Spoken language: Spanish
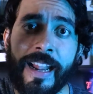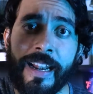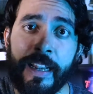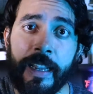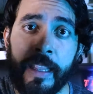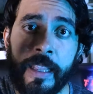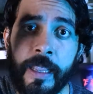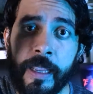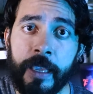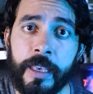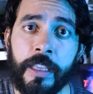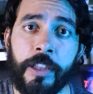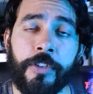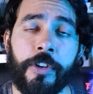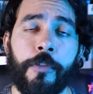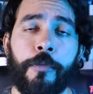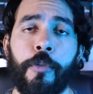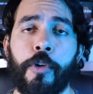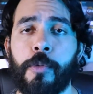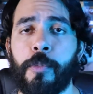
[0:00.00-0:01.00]
al link que
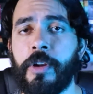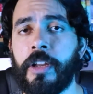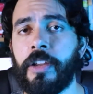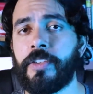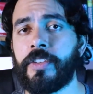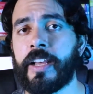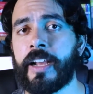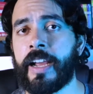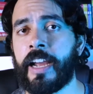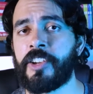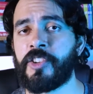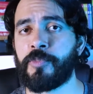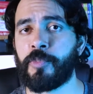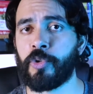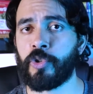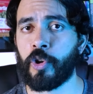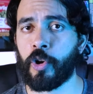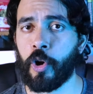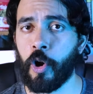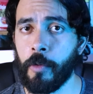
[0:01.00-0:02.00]
dice
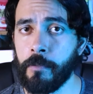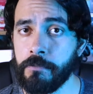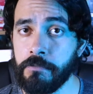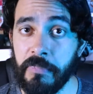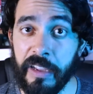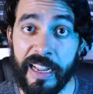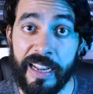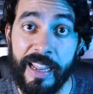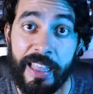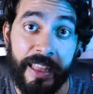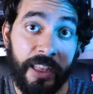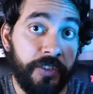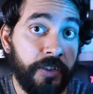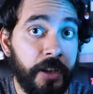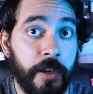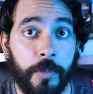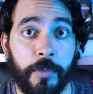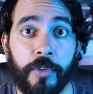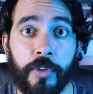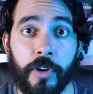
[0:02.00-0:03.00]
formulinstacash.com en la
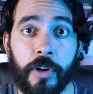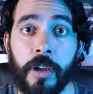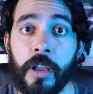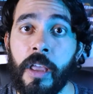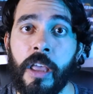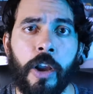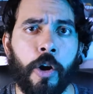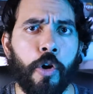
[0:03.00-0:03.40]
descripción,